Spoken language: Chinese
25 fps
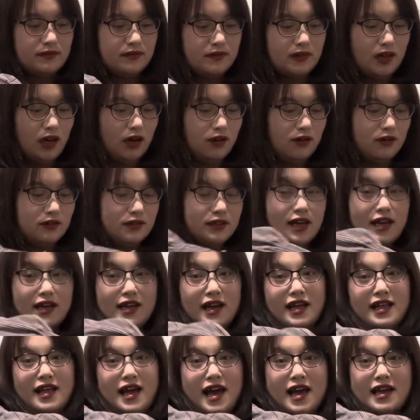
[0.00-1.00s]
好，打
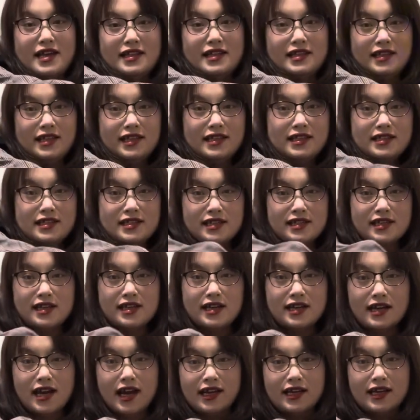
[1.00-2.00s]
开来，零食
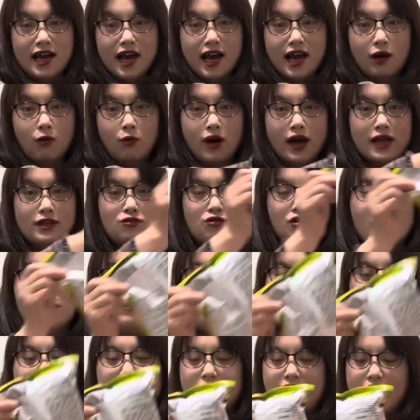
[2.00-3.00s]
跟刚刚完全
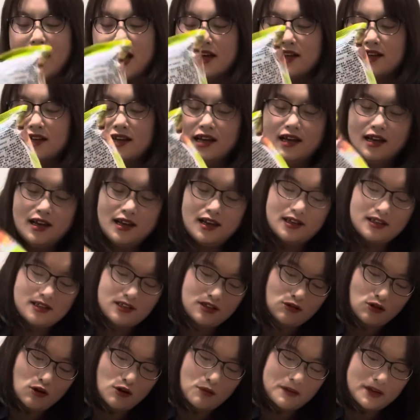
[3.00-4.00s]
不一样，
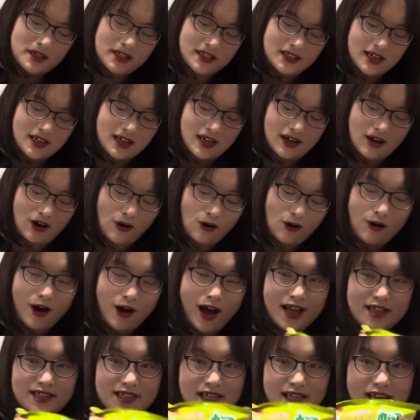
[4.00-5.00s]
是我们的 O
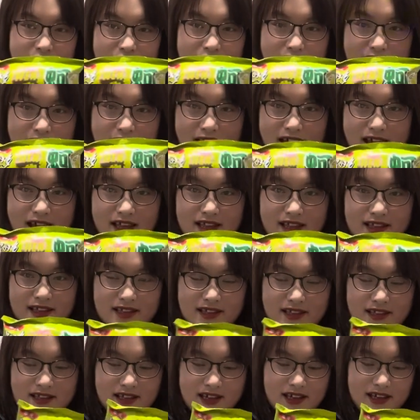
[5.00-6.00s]
R Z，
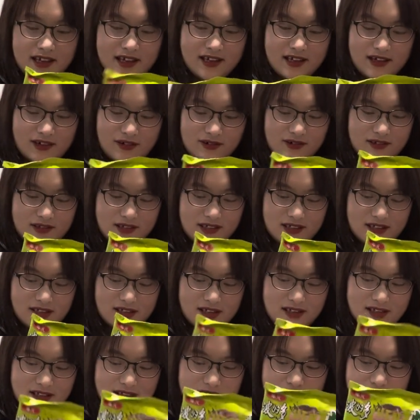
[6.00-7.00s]
这个
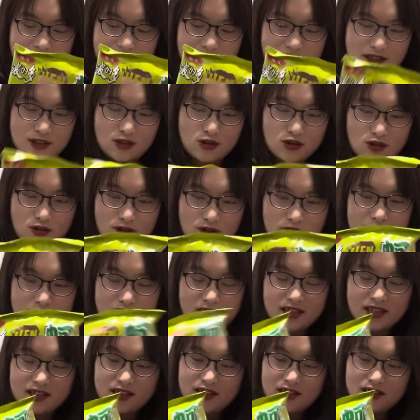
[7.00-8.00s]
也是很久以
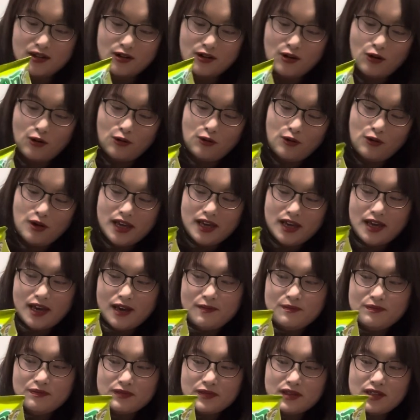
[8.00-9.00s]
前的口味
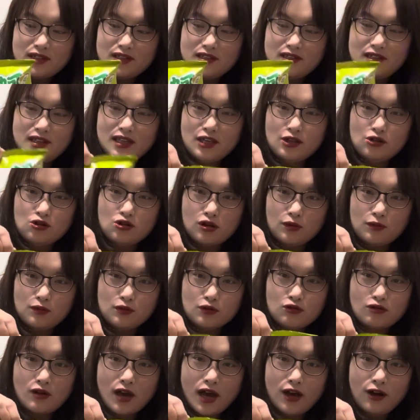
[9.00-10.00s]
耶，历久不
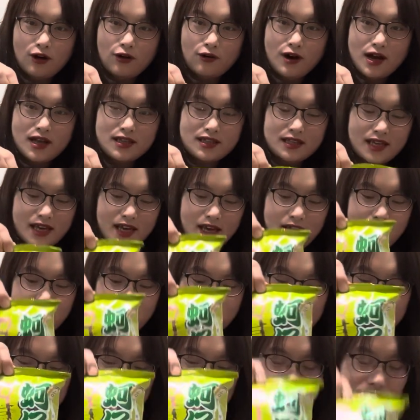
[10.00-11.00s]
衰，O R Z
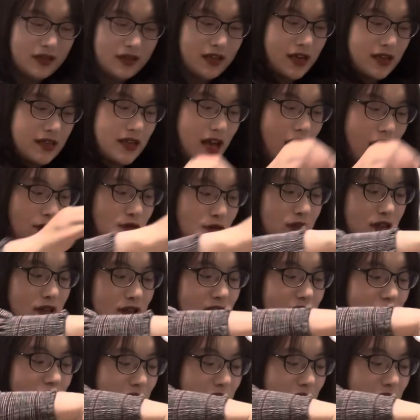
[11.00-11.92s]
也是好吃的。